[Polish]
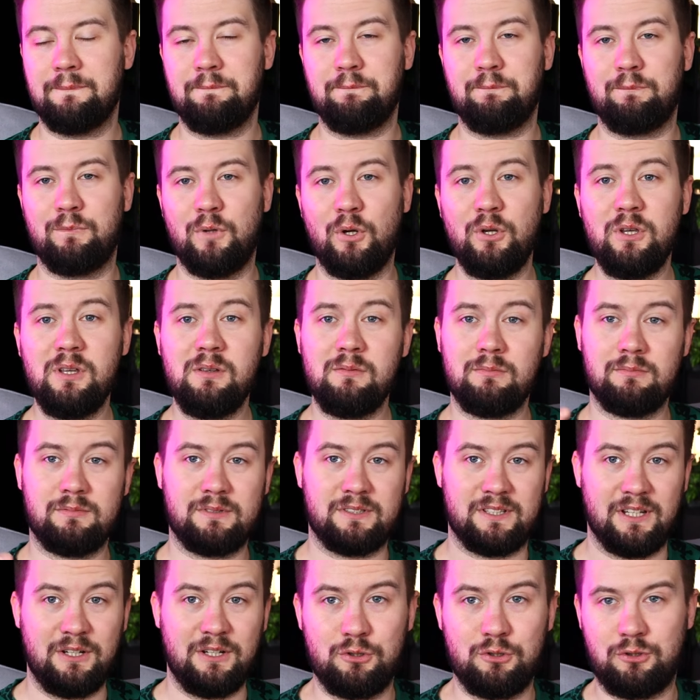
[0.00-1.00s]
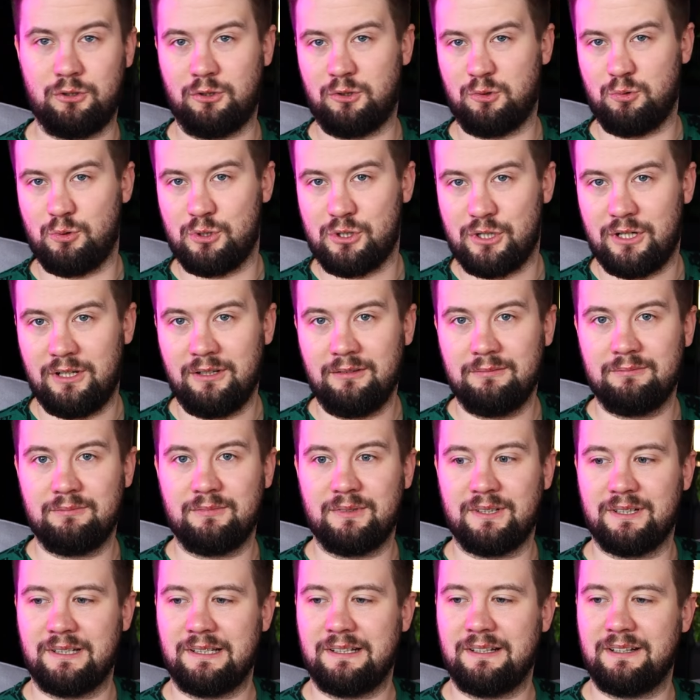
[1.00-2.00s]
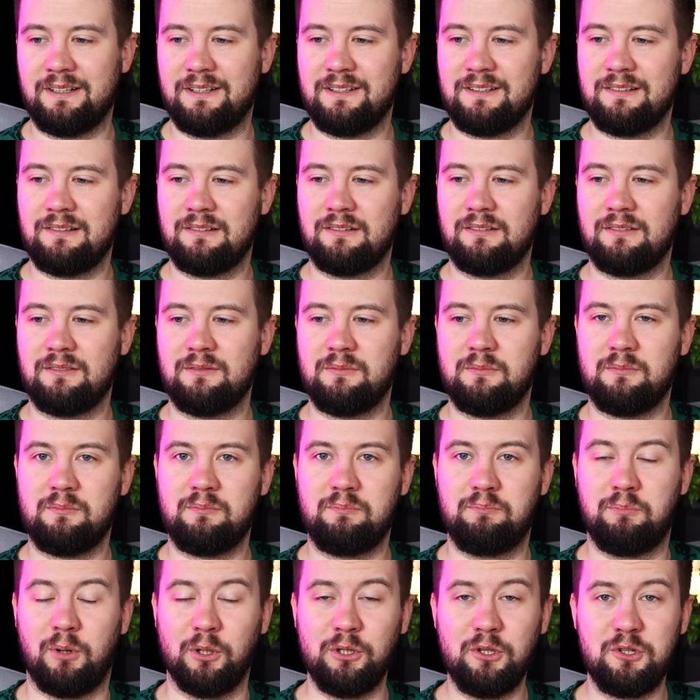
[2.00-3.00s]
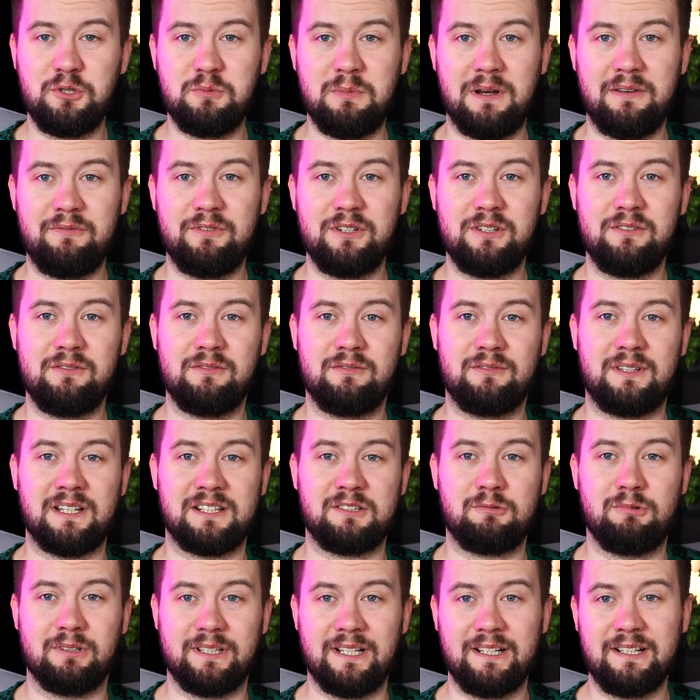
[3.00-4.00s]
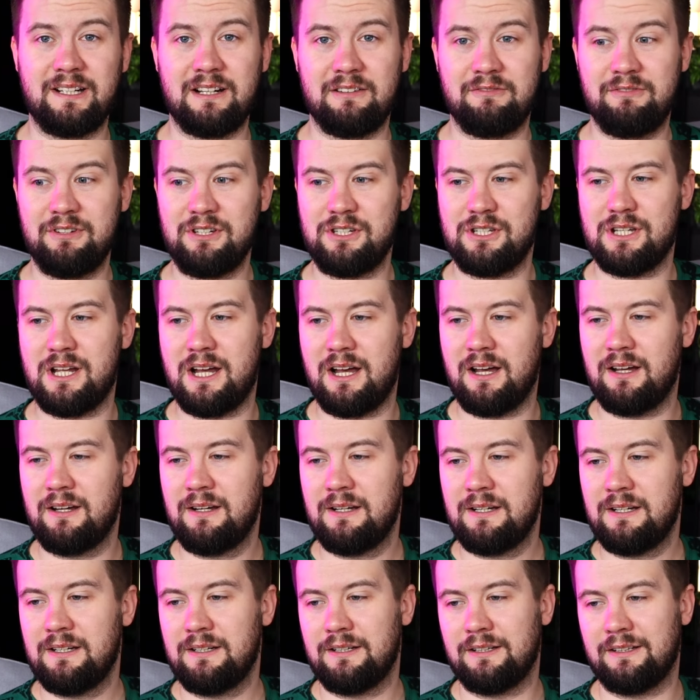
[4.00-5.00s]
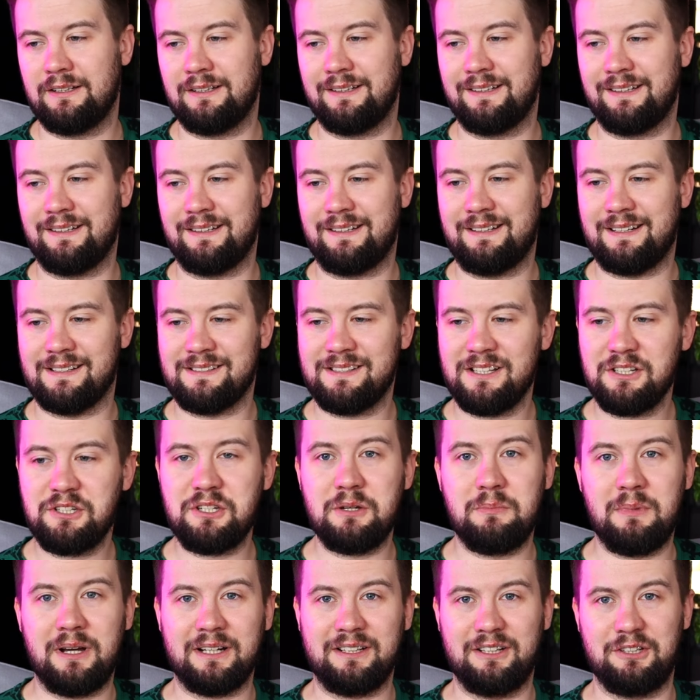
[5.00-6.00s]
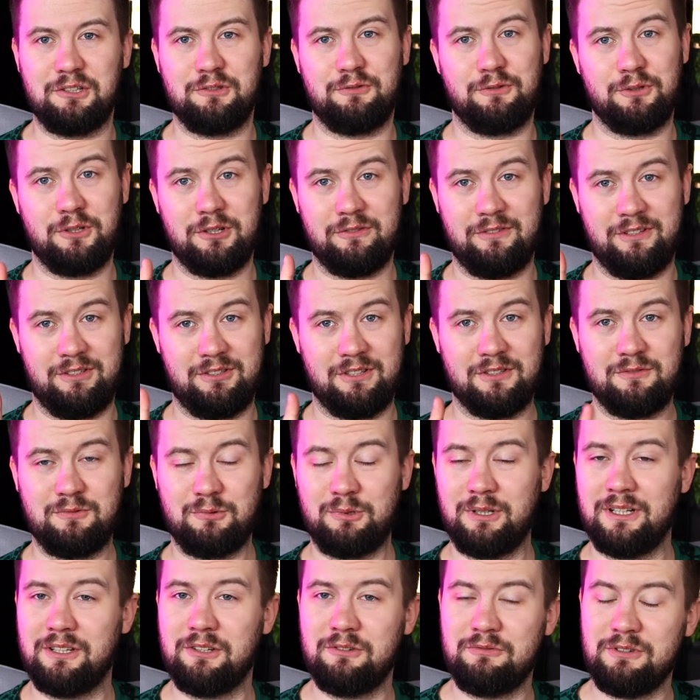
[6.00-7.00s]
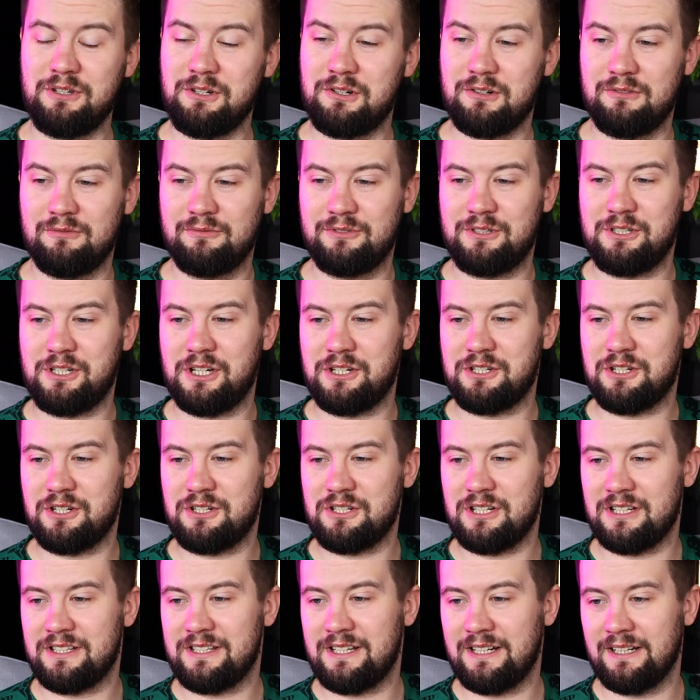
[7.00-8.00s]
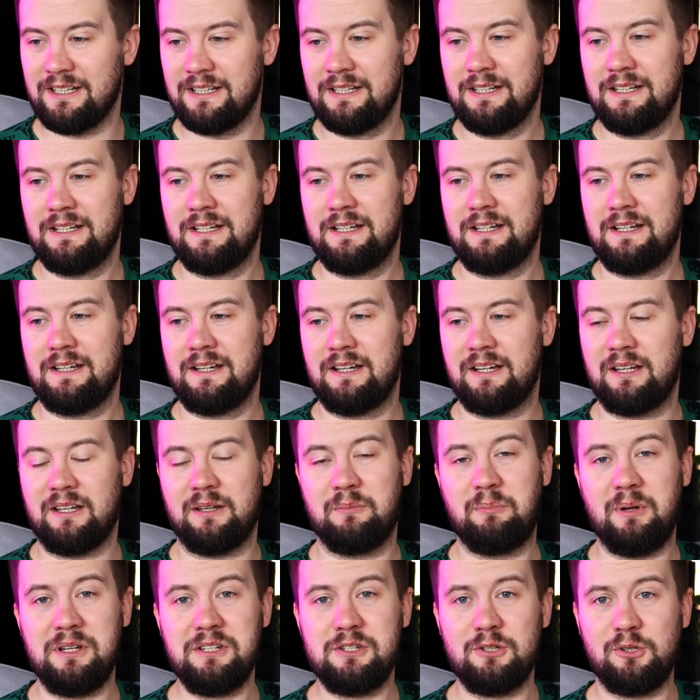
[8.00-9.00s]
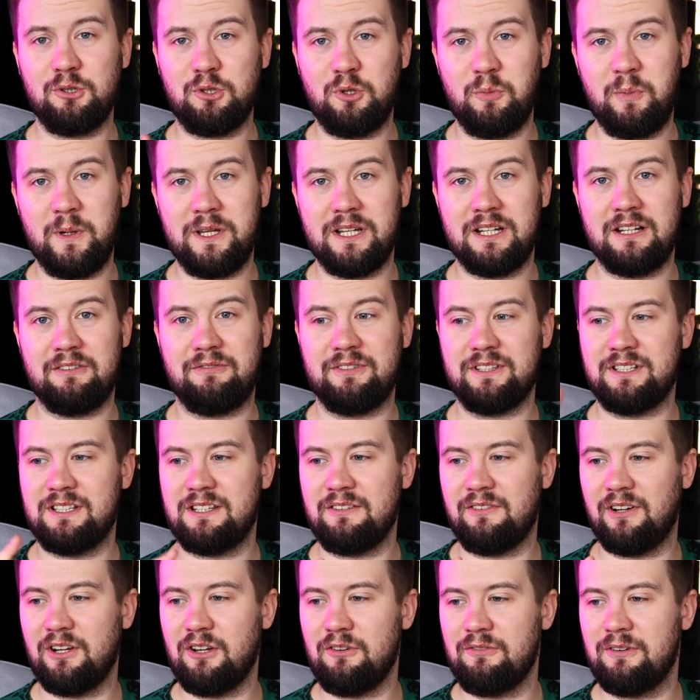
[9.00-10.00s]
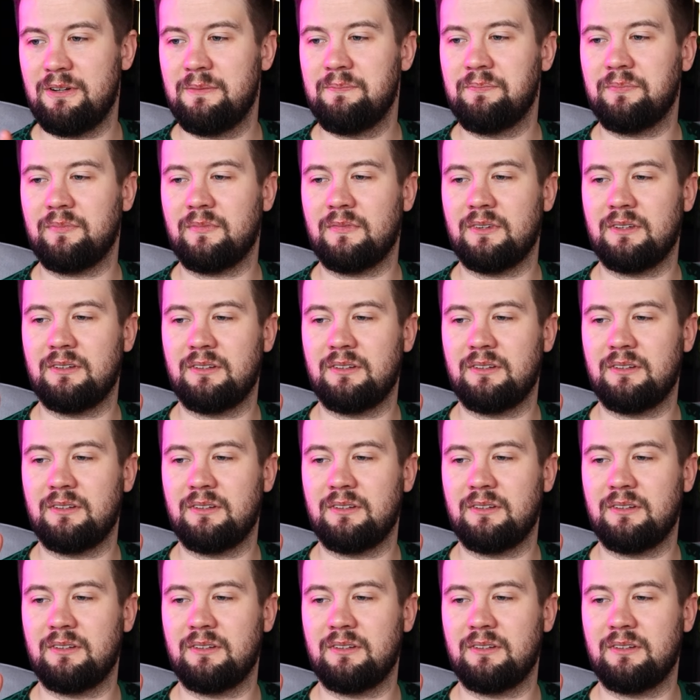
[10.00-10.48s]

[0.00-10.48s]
No i z co słyszę, ponoć ma ta składanka wyjść na E, kasecie magnetofonowej, co jest w ogóle nowinką w dzisiejszych czasach, e, będzie do kupienia na festiwalowym